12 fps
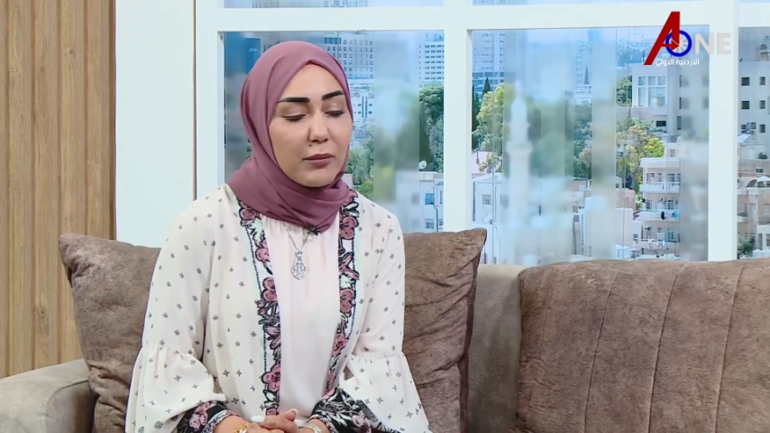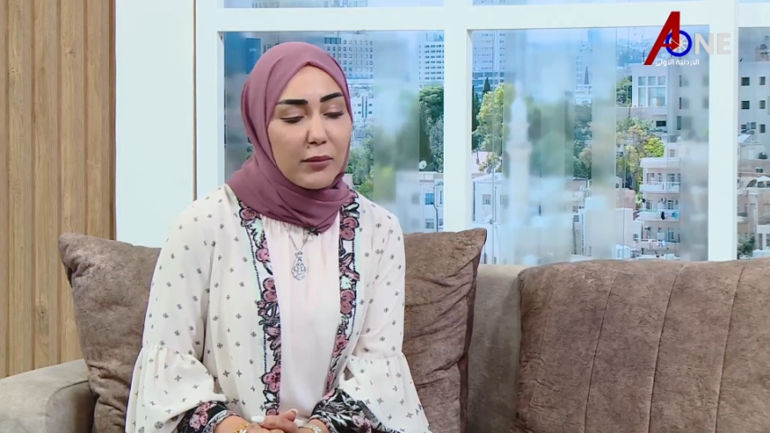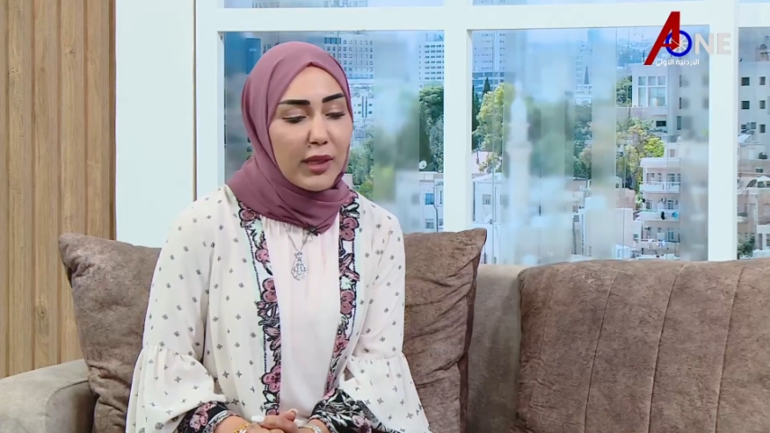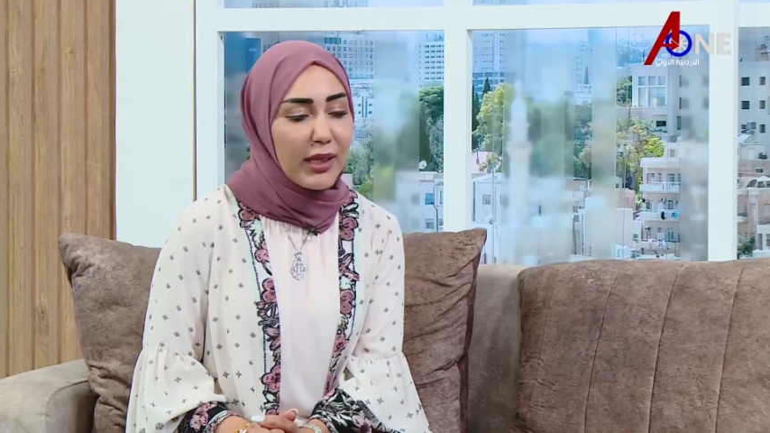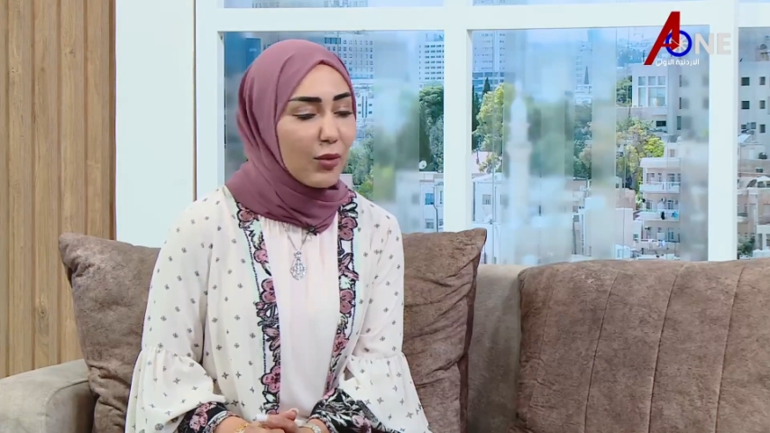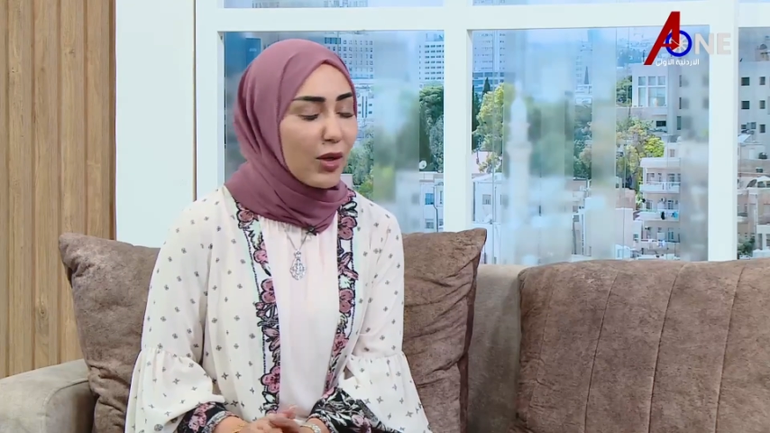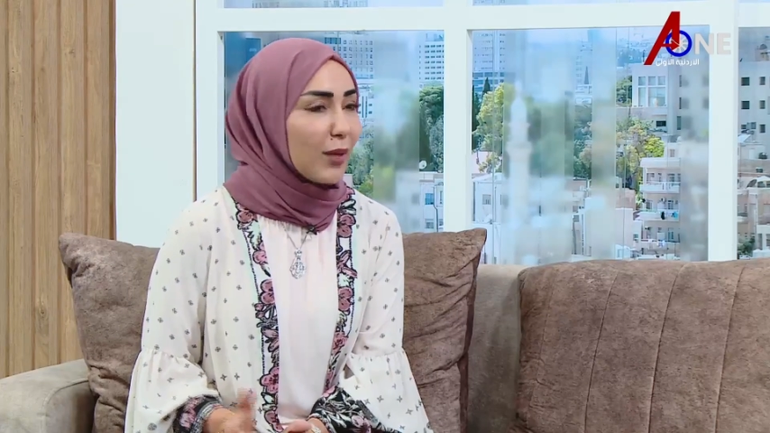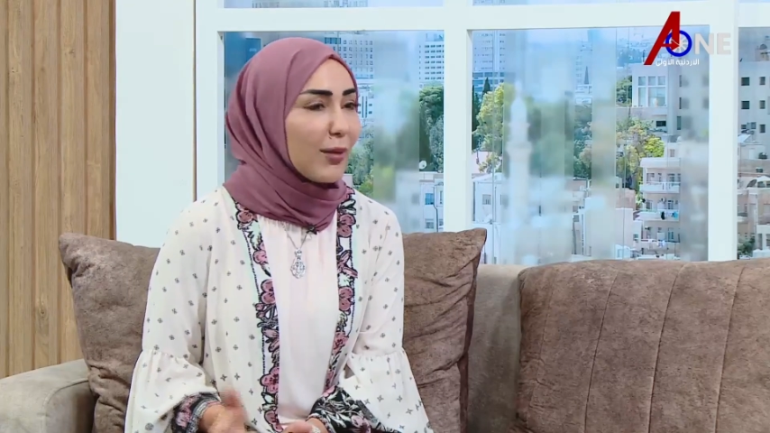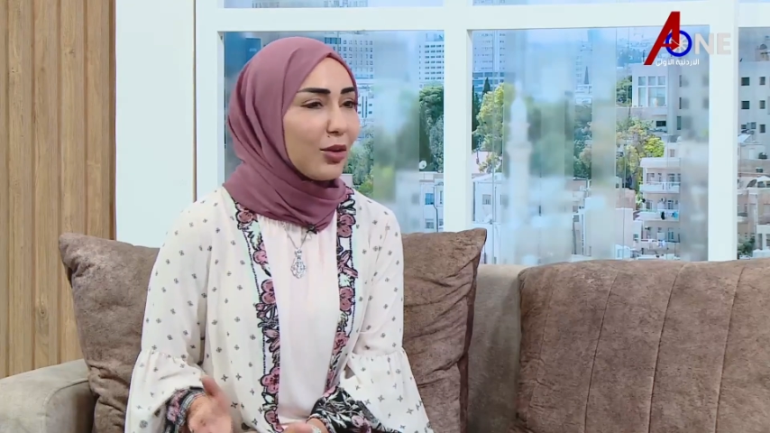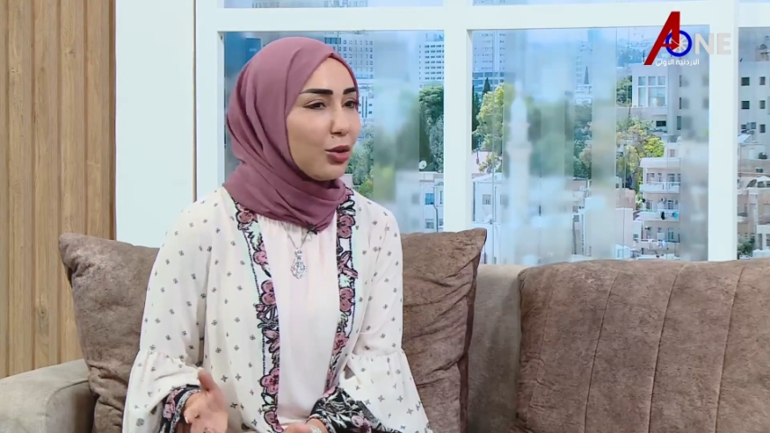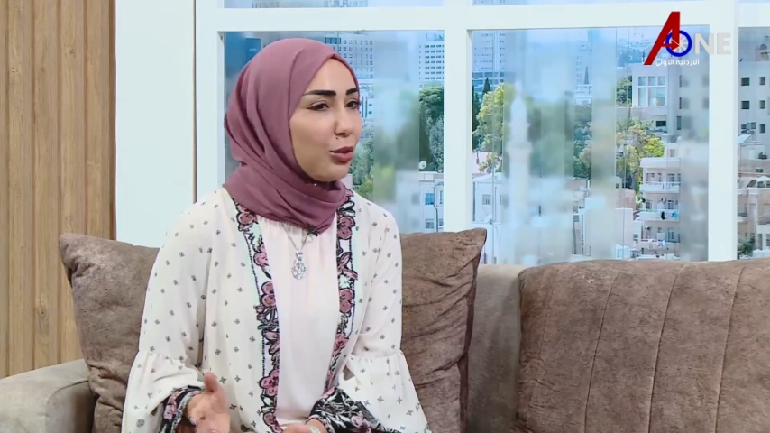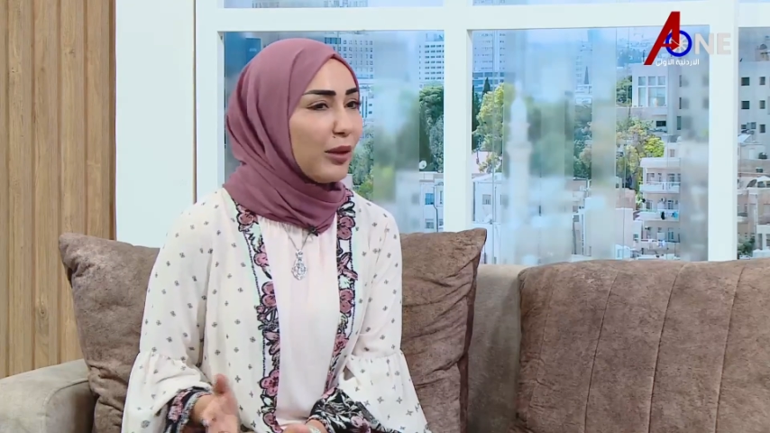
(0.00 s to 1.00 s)
هي
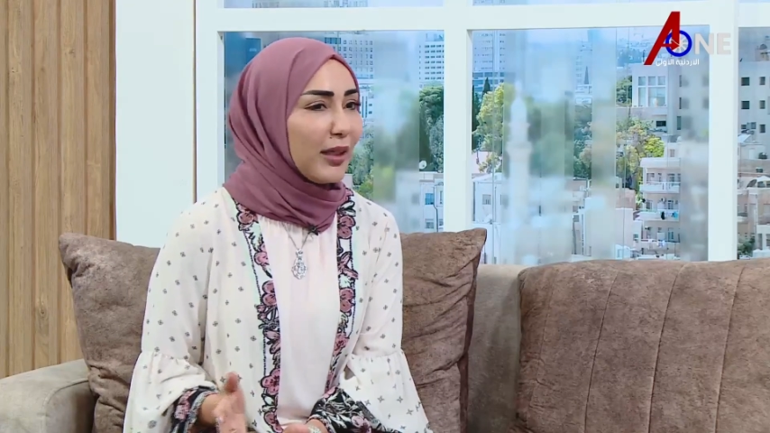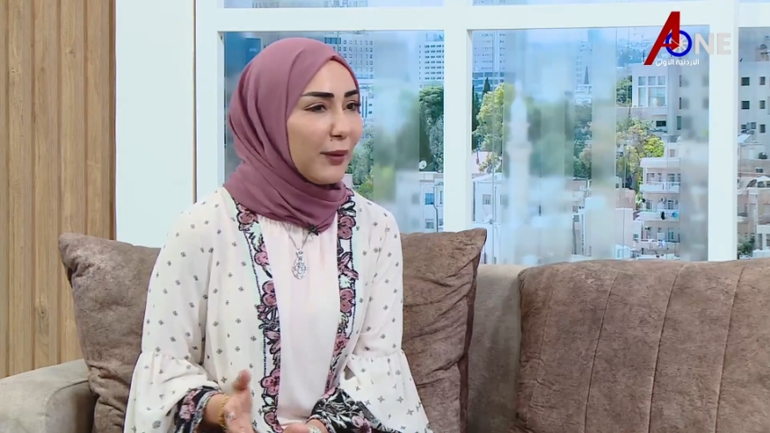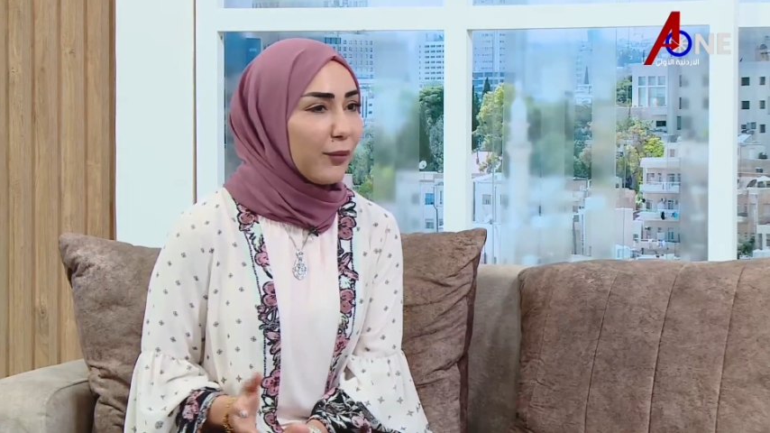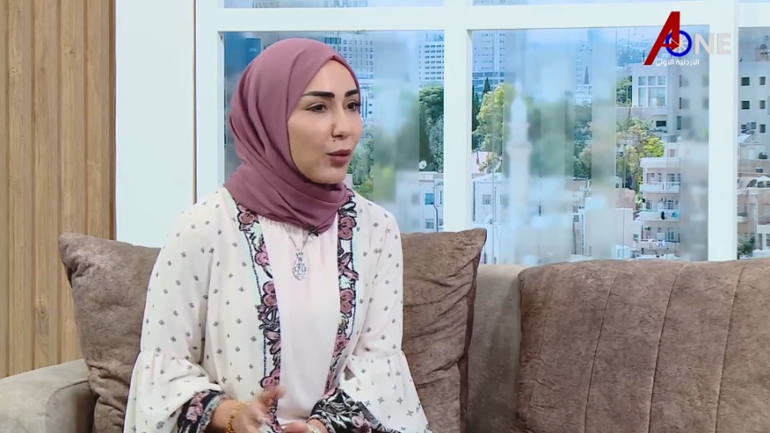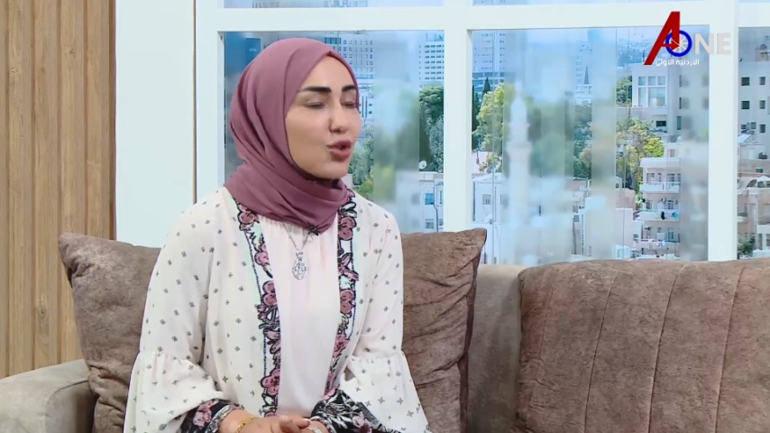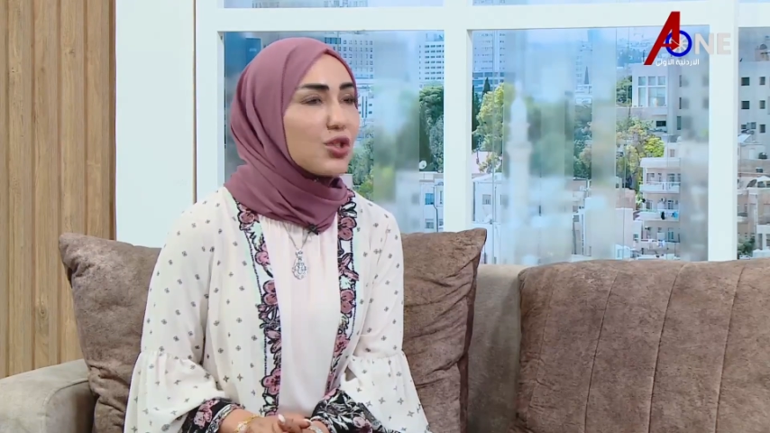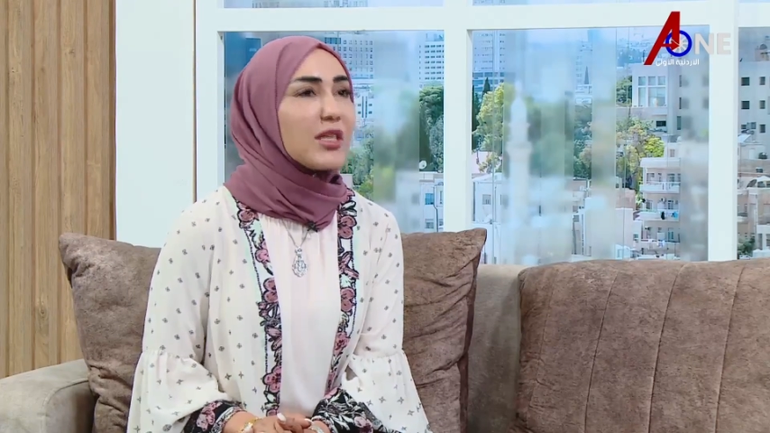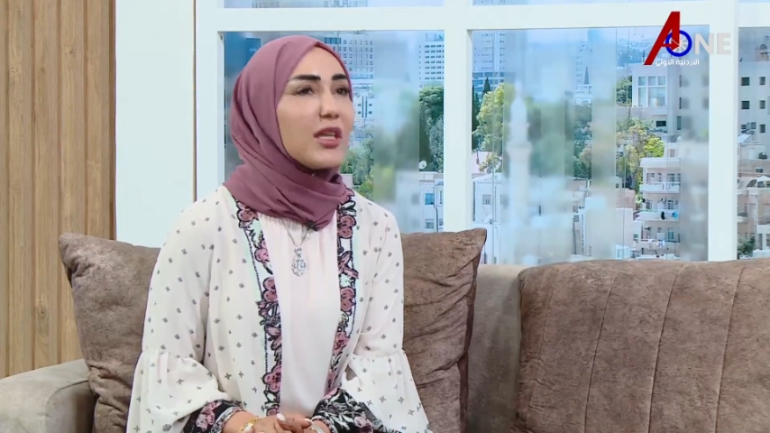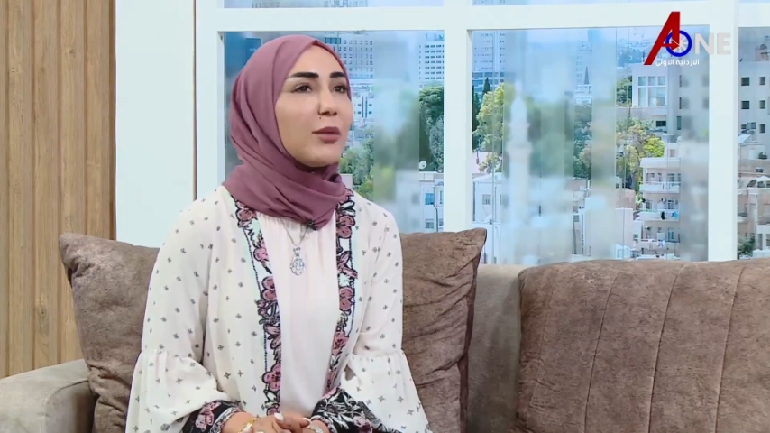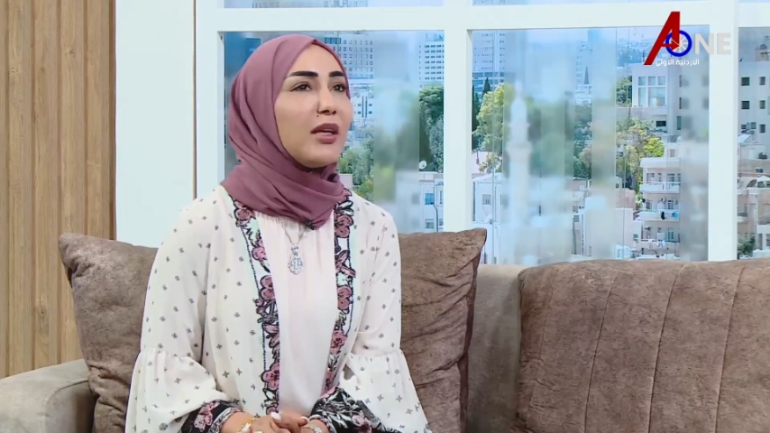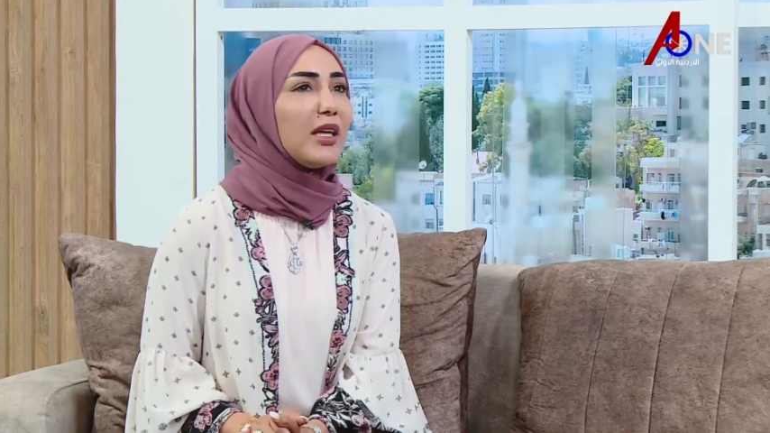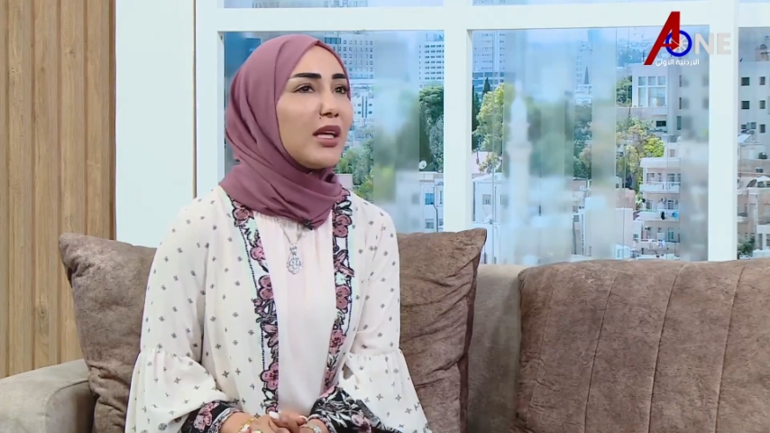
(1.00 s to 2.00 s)
مركبات عضويه وجزء
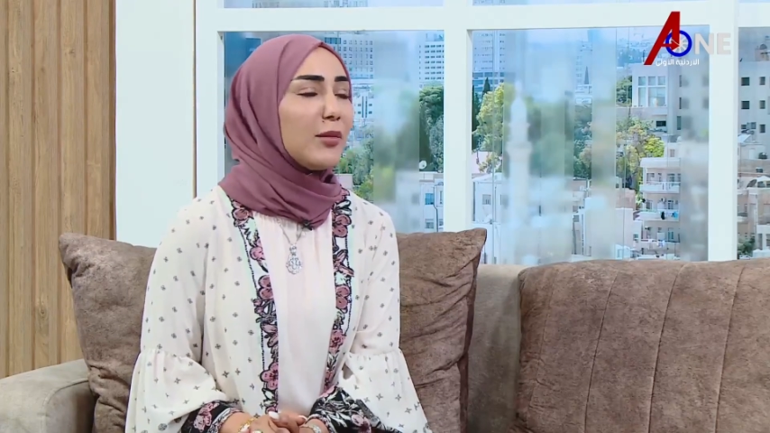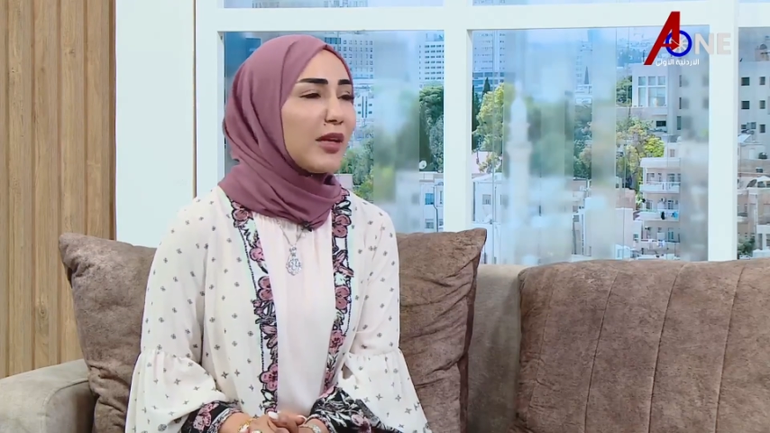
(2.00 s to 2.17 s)
كبير